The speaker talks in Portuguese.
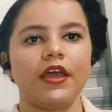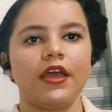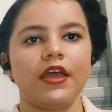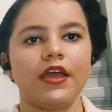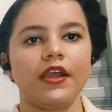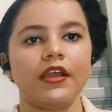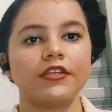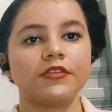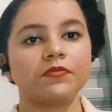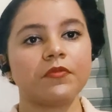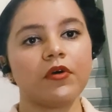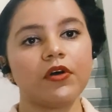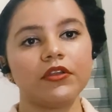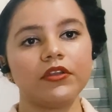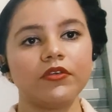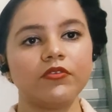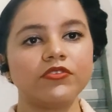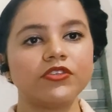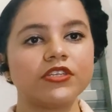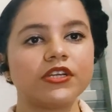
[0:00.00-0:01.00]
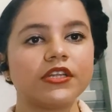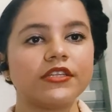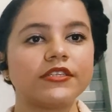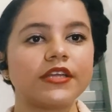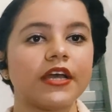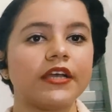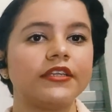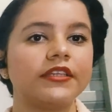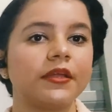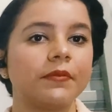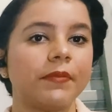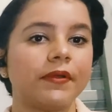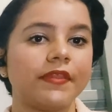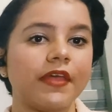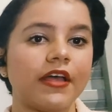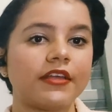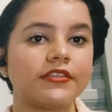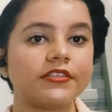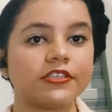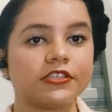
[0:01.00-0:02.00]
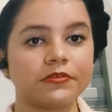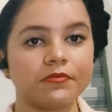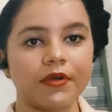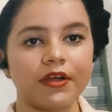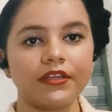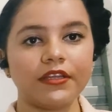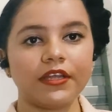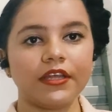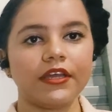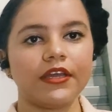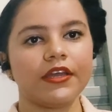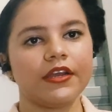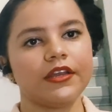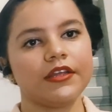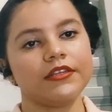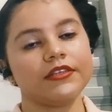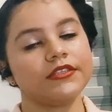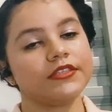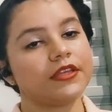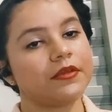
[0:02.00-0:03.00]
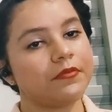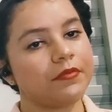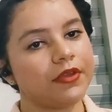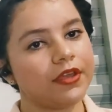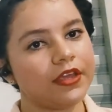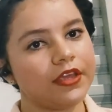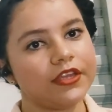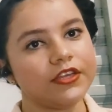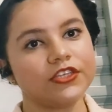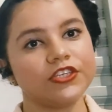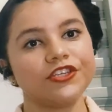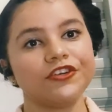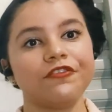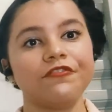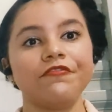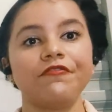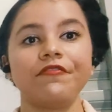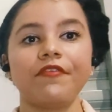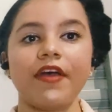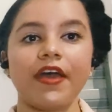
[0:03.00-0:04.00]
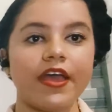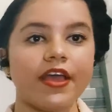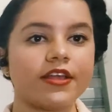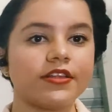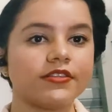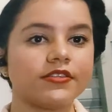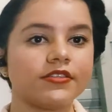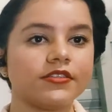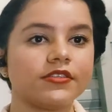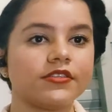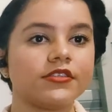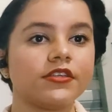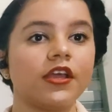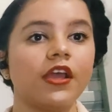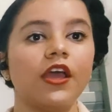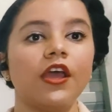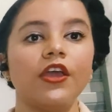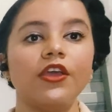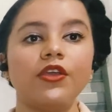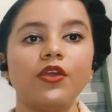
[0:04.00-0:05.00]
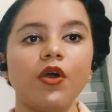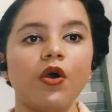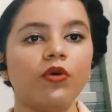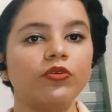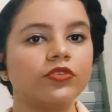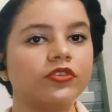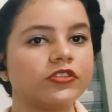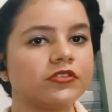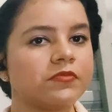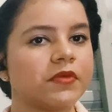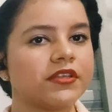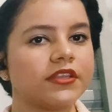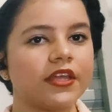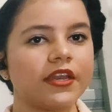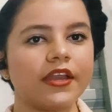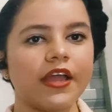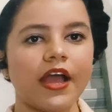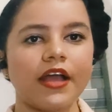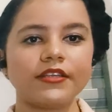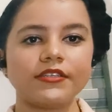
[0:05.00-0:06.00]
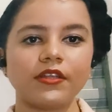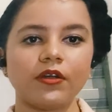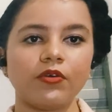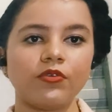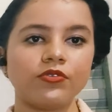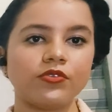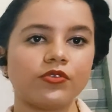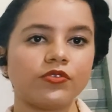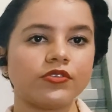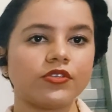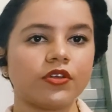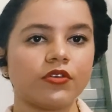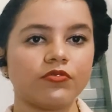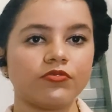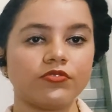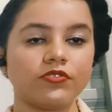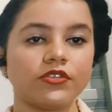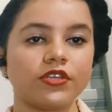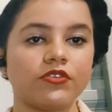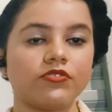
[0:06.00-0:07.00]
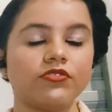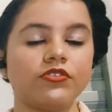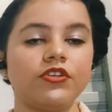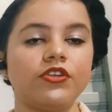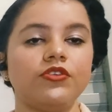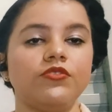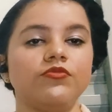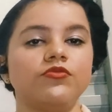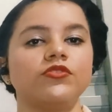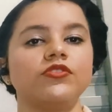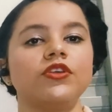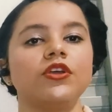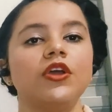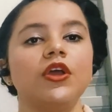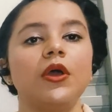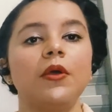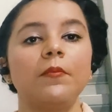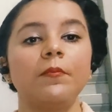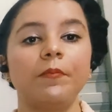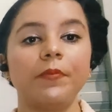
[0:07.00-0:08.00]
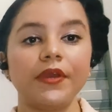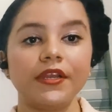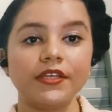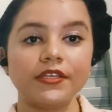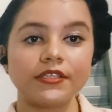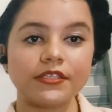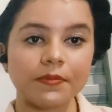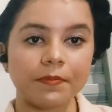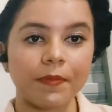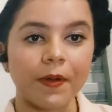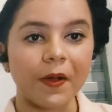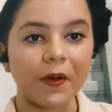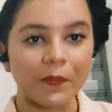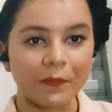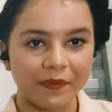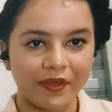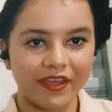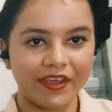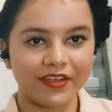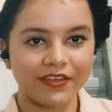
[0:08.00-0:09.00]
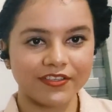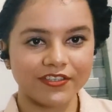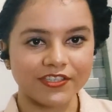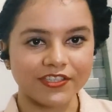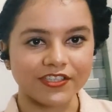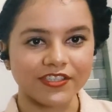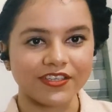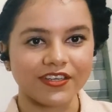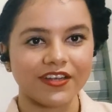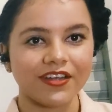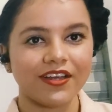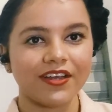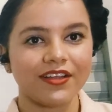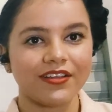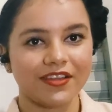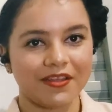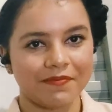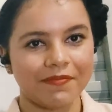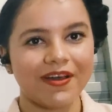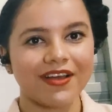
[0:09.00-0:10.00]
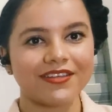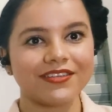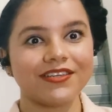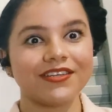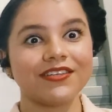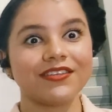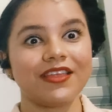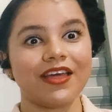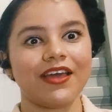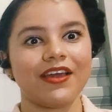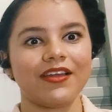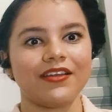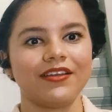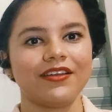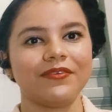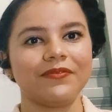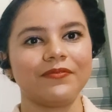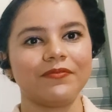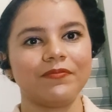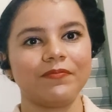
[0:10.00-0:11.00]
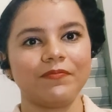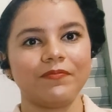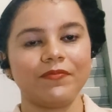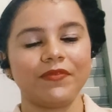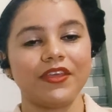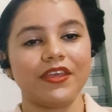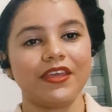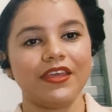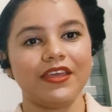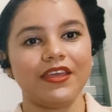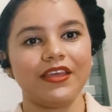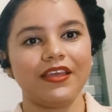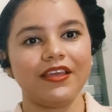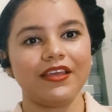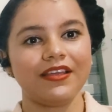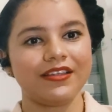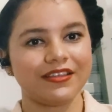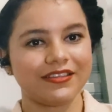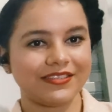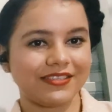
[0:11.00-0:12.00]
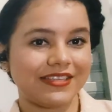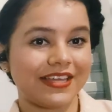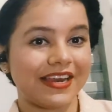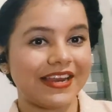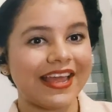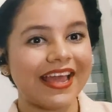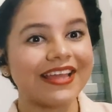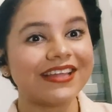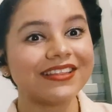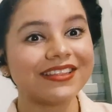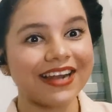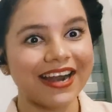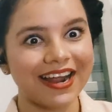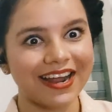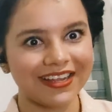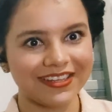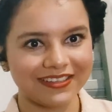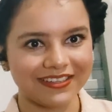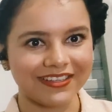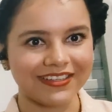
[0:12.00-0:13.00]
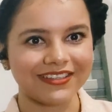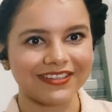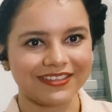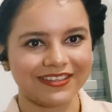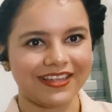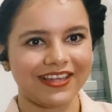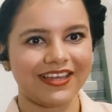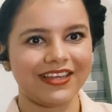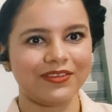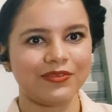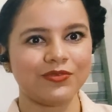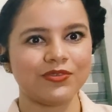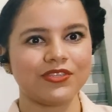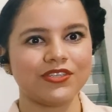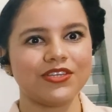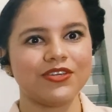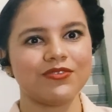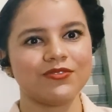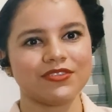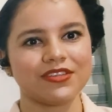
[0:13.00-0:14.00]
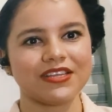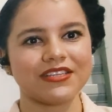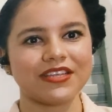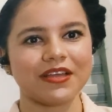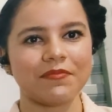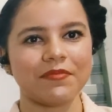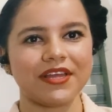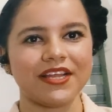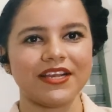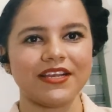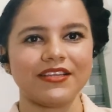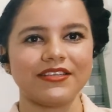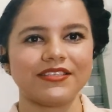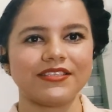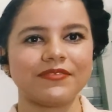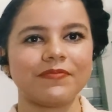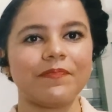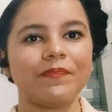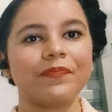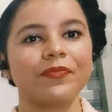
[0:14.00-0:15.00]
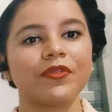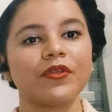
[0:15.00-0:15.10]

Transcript: elas podem utilizar ainda pedaços de madeira, semente, fezes e outros materiais na construção dos seus ninhos, principalmente na parte externa, que seria a entrada né, dos ninhos das abelhas.